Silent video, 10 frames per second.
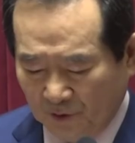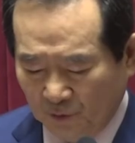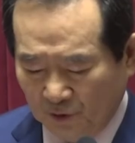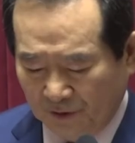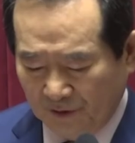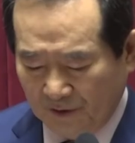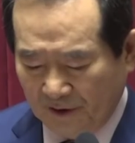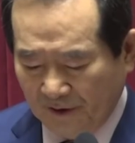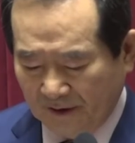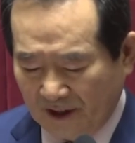정부는
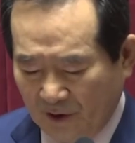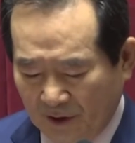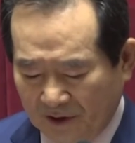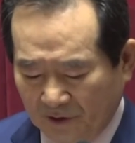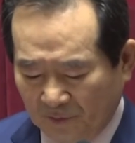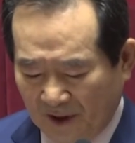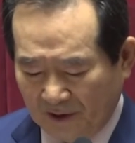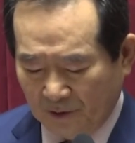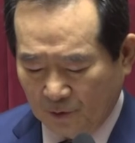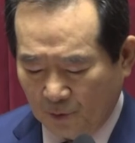지역사회
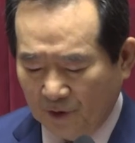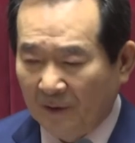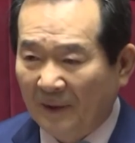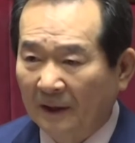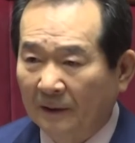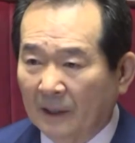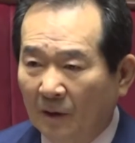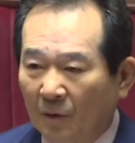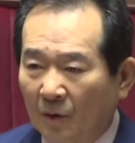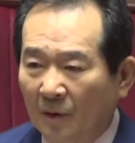전파를 조기에
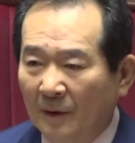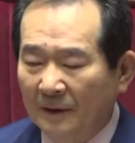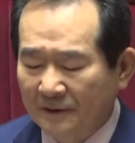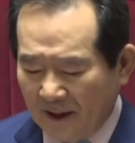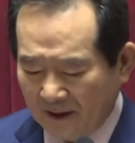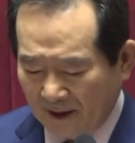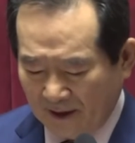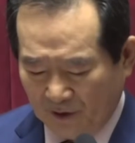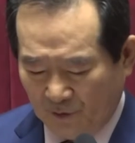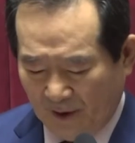발견하고
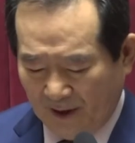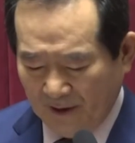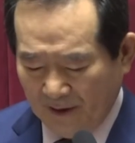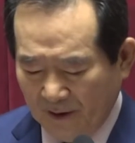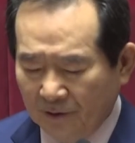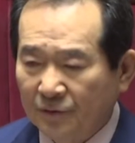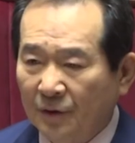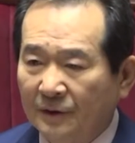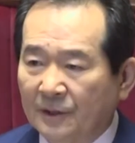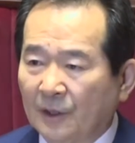차단하기 위해
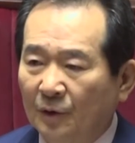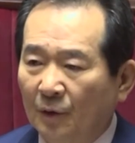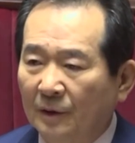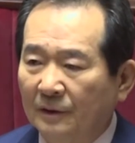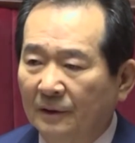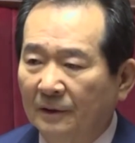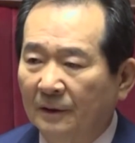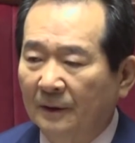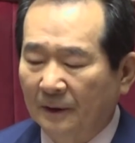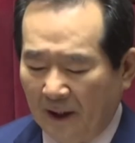최선의 노력을
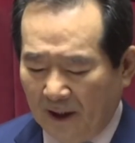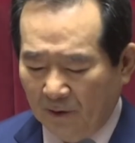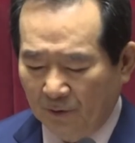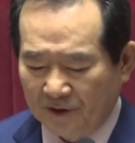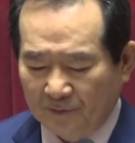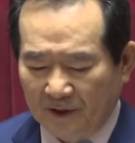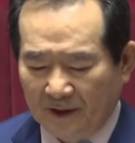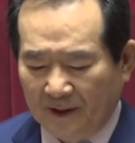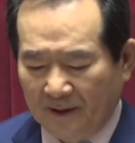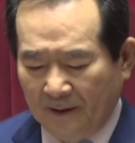다하고
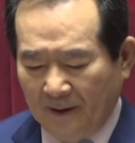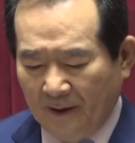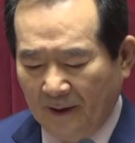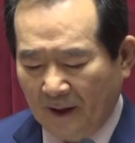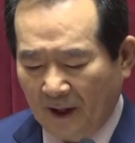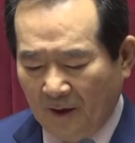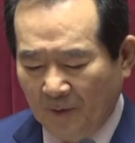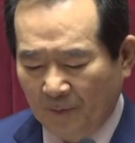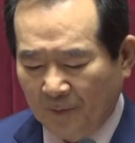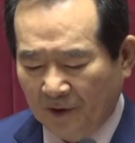있습니다.
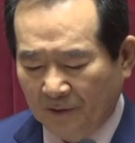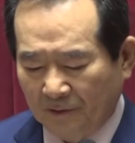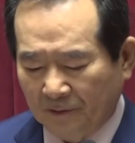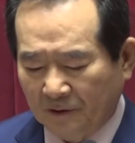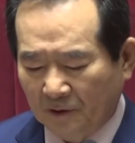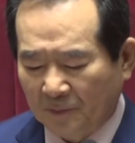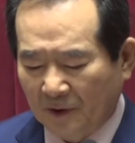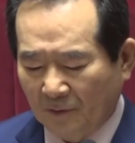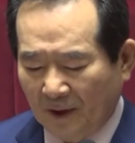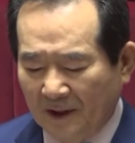감염병
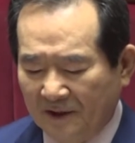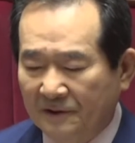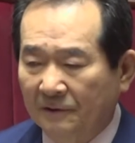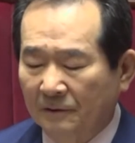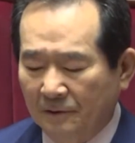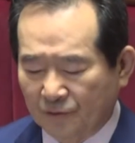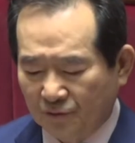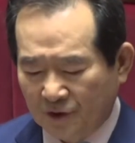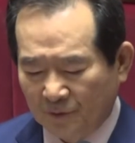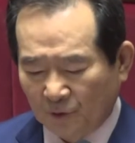특별관리지역을
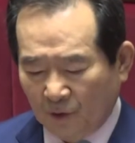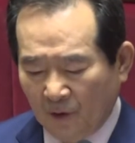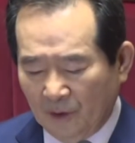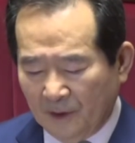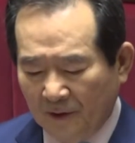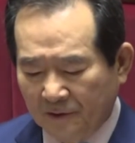중심으로